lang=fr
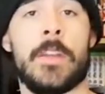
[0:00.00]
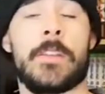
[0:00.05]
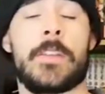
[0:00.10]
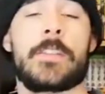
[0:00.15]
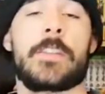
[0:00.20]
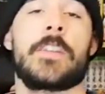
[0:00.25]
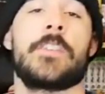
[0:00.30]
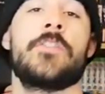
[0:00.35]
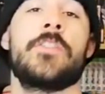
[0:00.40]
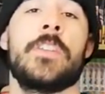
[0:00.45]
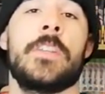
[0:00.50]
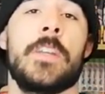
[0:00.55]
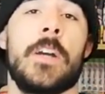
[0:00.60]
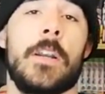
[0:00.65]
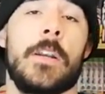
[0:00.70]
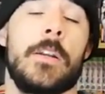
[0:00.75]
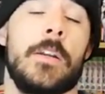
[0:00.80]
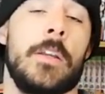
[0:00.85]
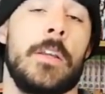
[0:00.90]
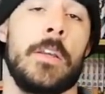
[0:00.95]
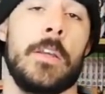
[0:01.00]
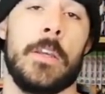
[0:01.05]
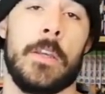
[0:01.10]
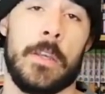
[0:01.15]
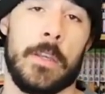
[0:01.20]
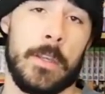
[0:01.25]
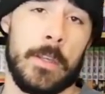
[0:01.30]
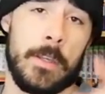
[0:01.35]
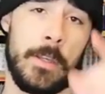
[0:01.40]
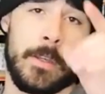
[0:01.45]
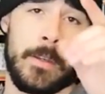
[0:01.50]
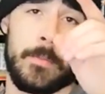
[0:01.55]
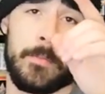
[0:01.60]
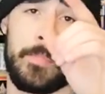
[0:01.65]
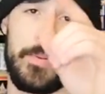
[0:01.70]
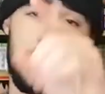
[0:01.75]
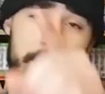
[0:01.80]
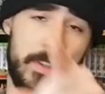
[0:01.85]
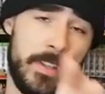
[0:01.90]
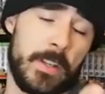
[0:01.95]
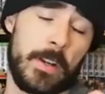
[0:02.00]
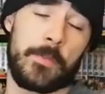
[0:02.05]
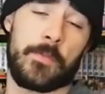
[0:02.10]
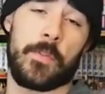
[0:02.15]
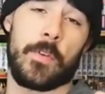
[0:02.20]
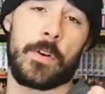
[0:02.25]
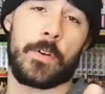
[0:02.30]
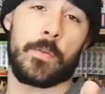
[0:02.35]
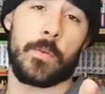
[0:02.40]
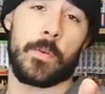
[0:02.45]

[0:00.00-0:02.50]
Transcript: ce serait génial. Petite info à